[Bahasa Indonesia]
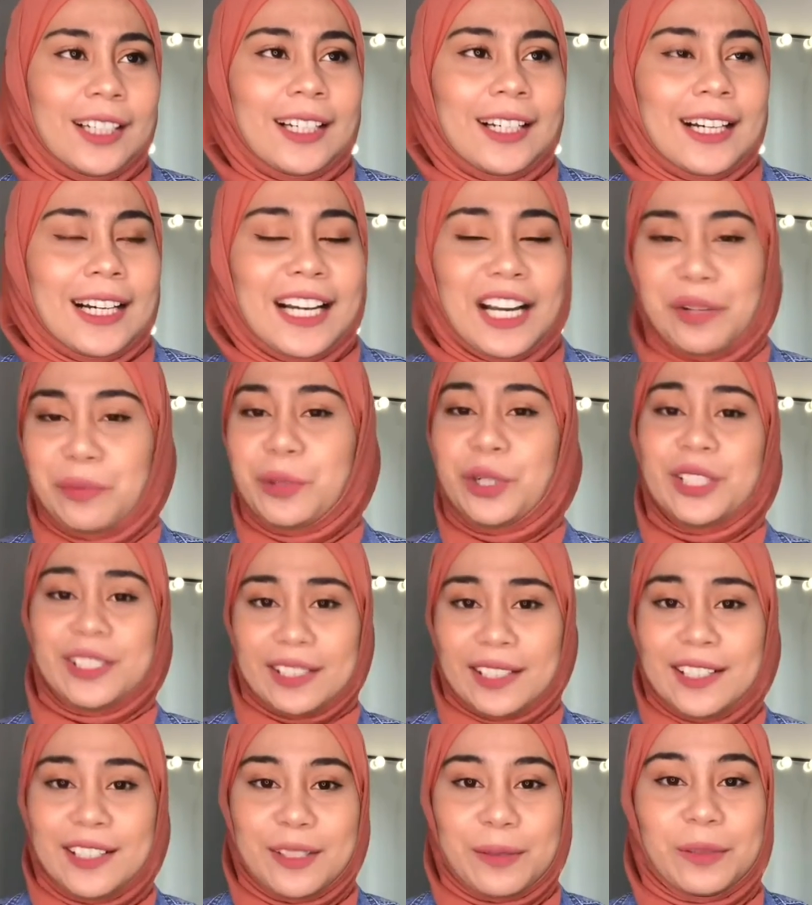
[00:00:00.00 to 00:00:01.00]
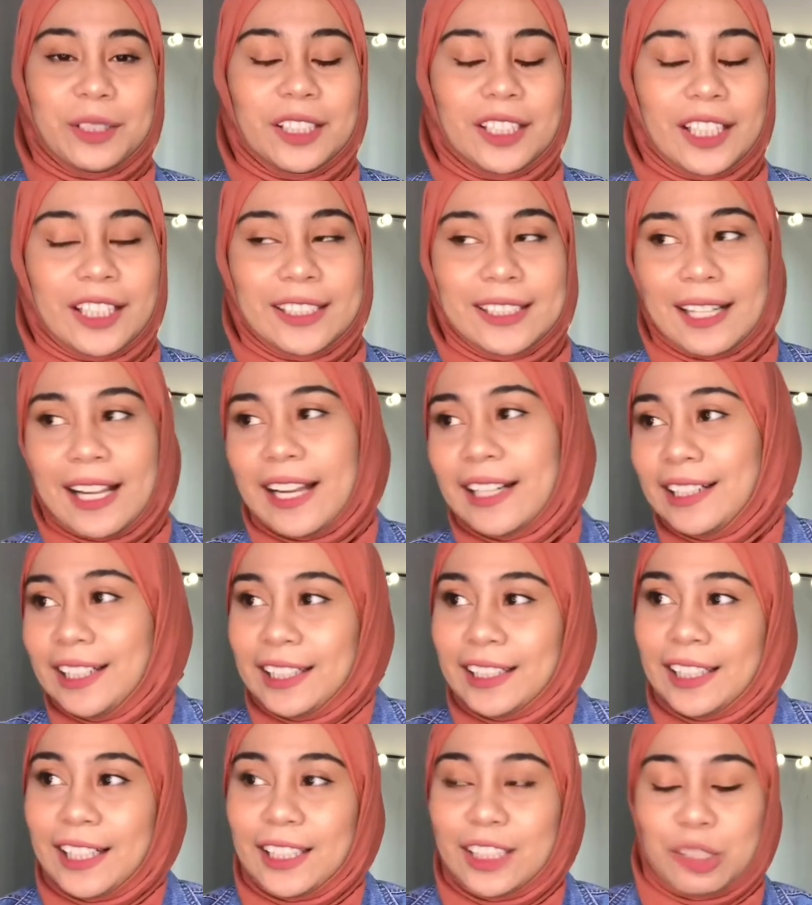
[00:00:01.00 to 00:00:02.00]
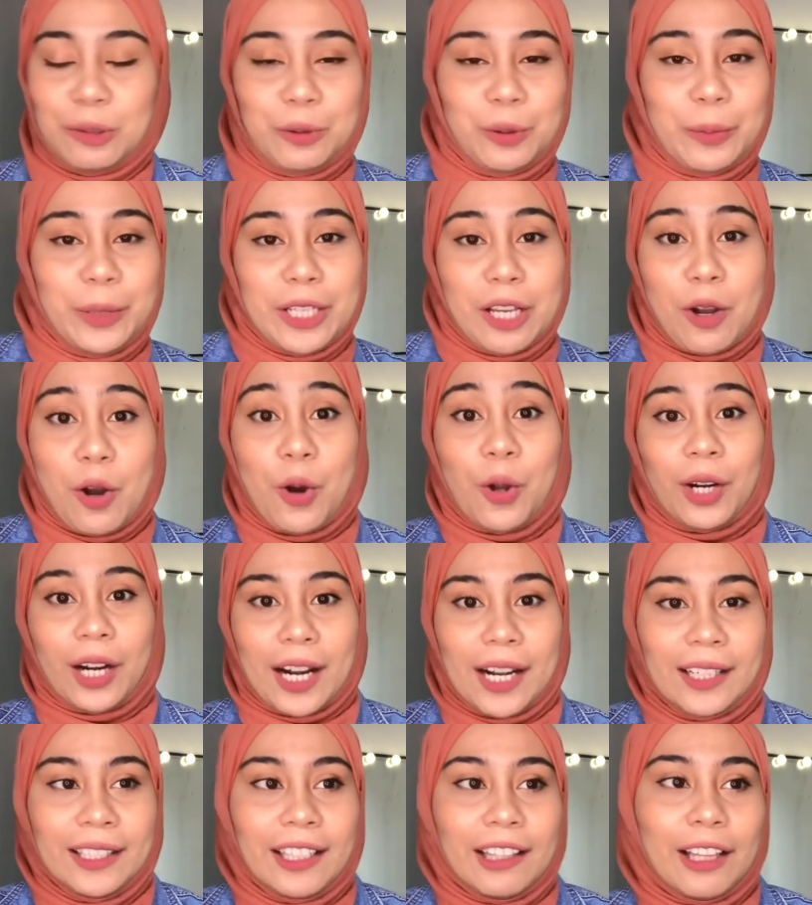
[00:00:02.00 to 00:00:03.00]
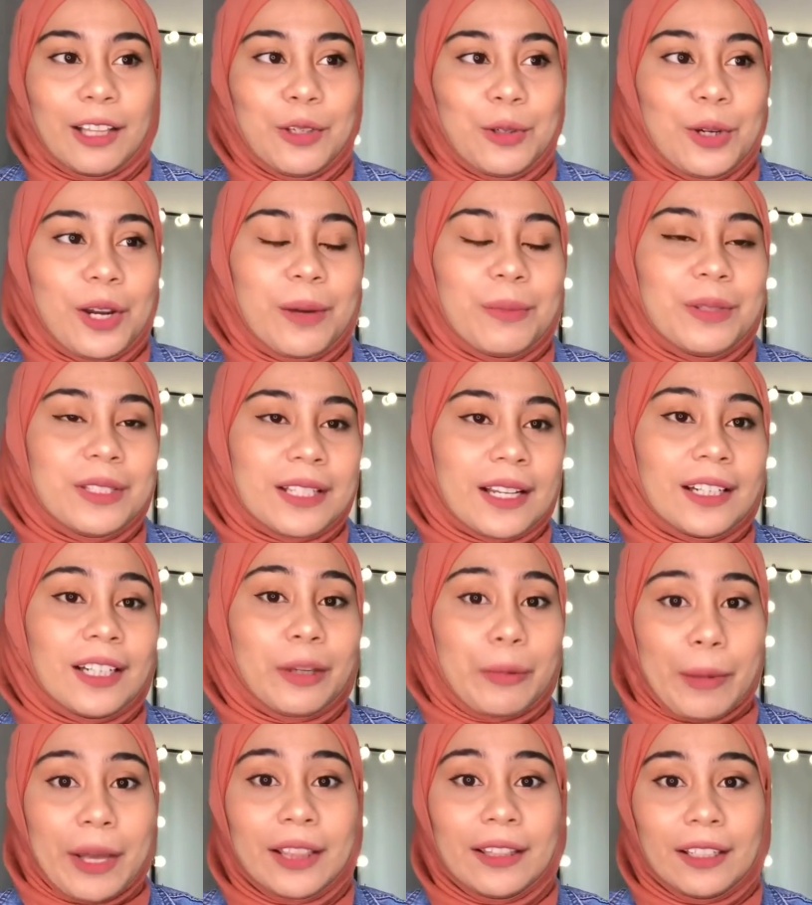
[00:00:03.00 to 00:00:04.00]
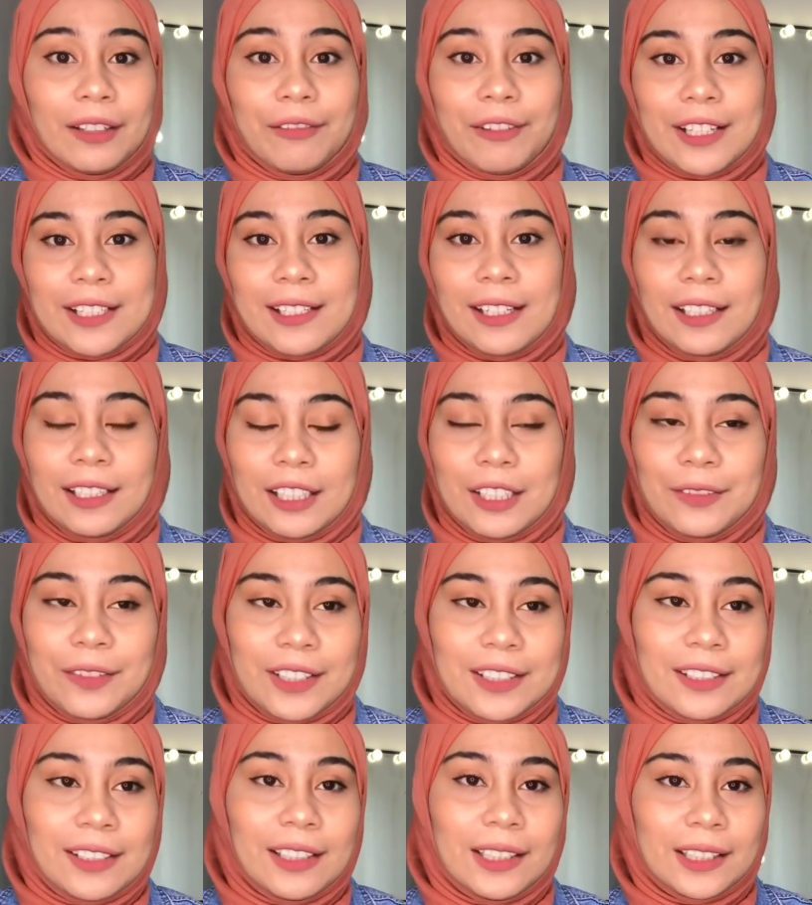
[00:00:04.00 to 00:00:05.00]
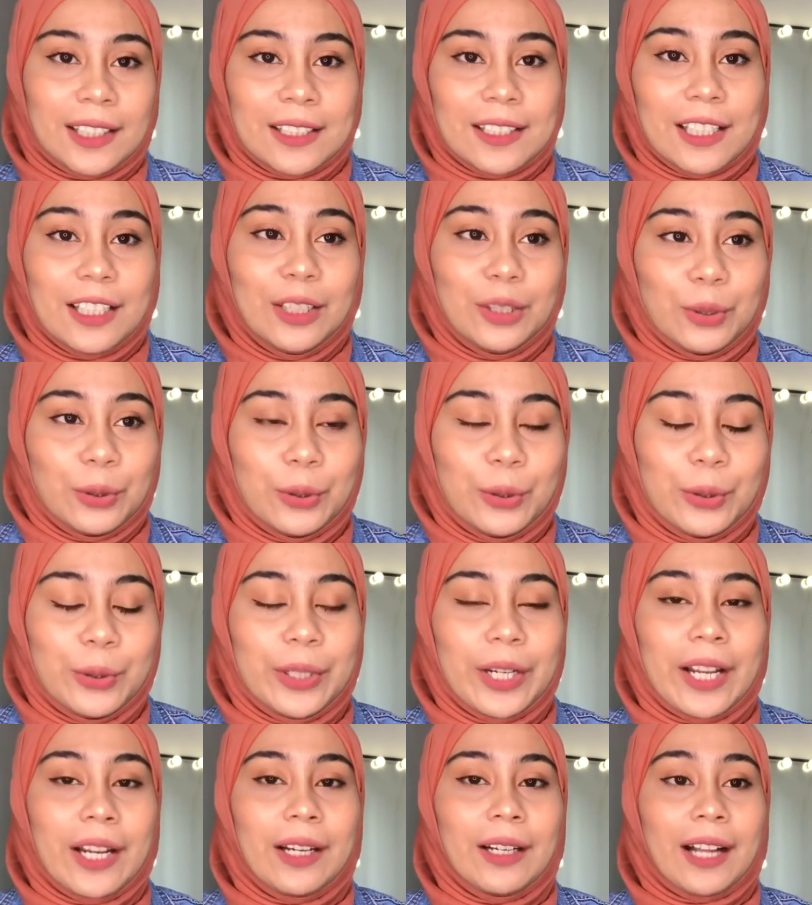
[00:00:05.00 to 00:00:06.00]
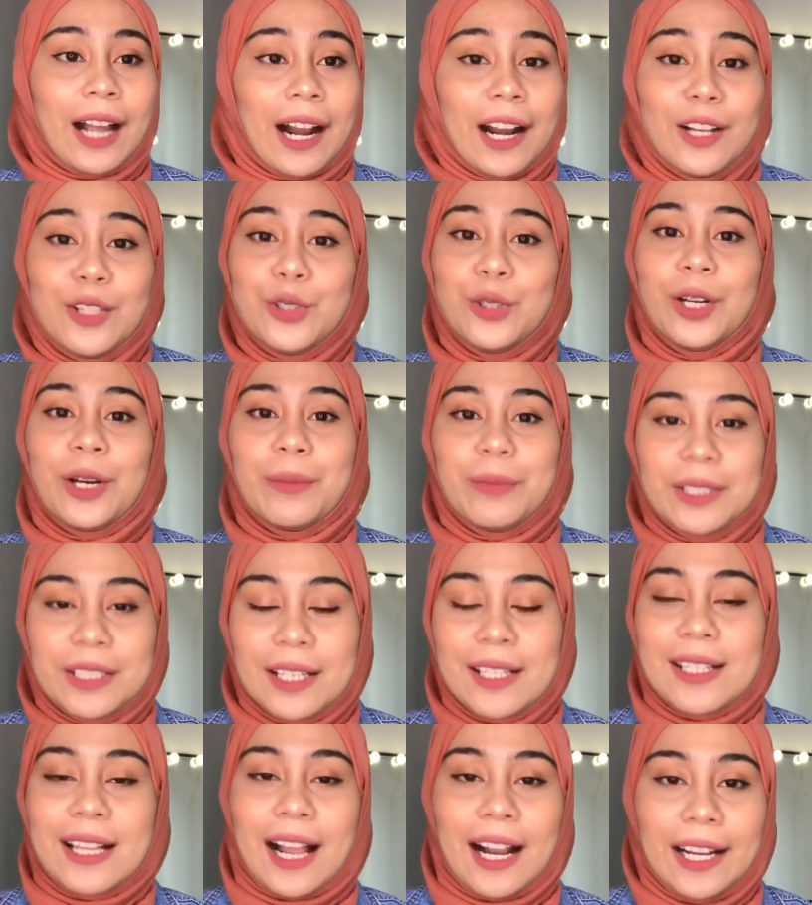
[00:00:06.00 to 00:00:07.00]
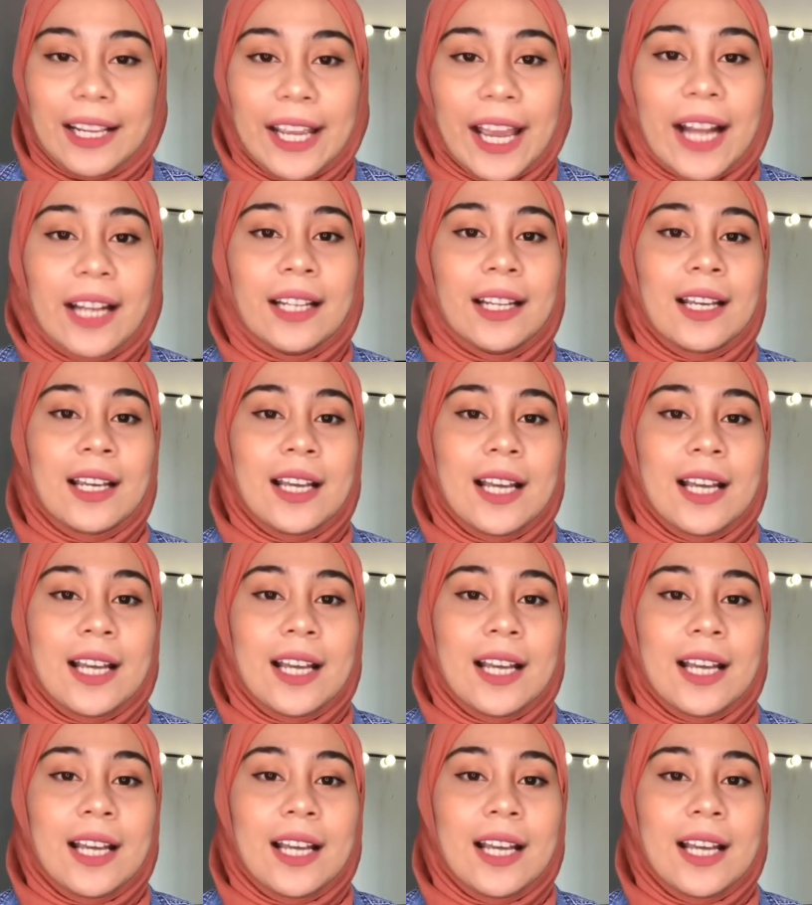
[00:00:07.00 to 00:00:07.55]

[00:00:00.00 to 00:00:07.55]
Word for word: nggak bosan sebenarnya selain kita ketemu banyak orang kita juga bisa nikmatin fasilitas-fasilitas itu dan kalian juga bisa sekalian